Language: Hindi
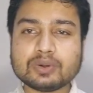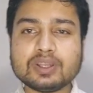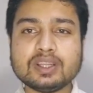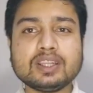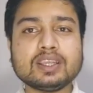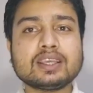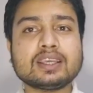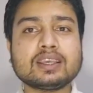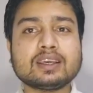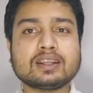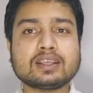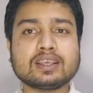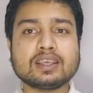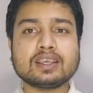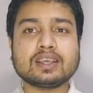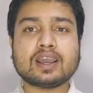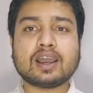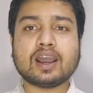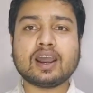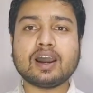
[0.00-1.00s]
इंडियन
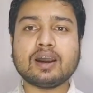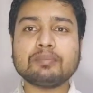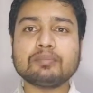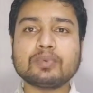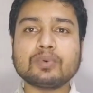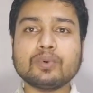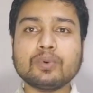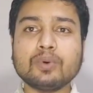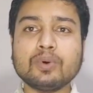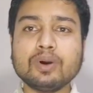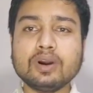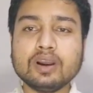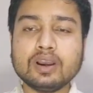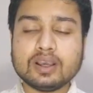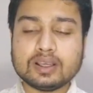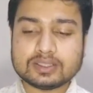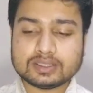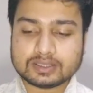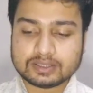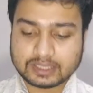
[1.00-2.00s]
एम्बेसी तक कैसे
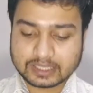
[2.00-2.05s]
पहुँचे